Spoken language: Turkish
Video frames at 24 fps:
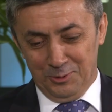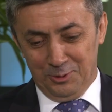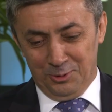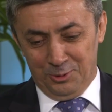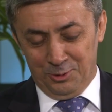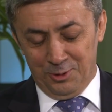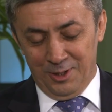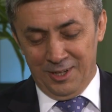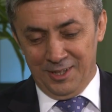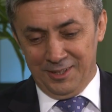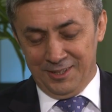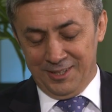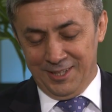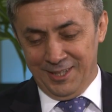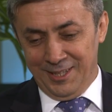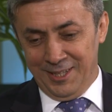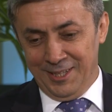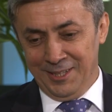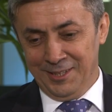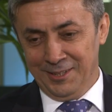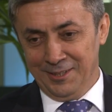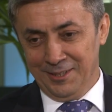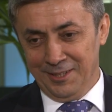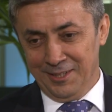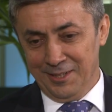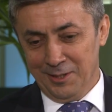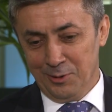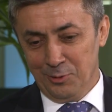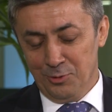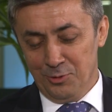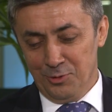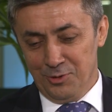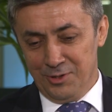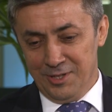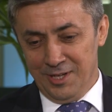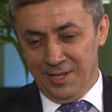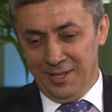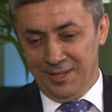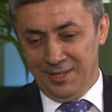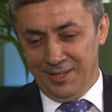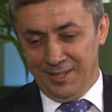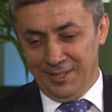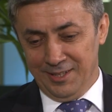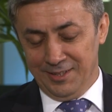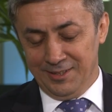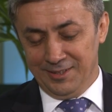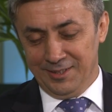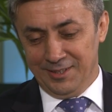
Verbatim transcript: Şu anki en e, güncel, en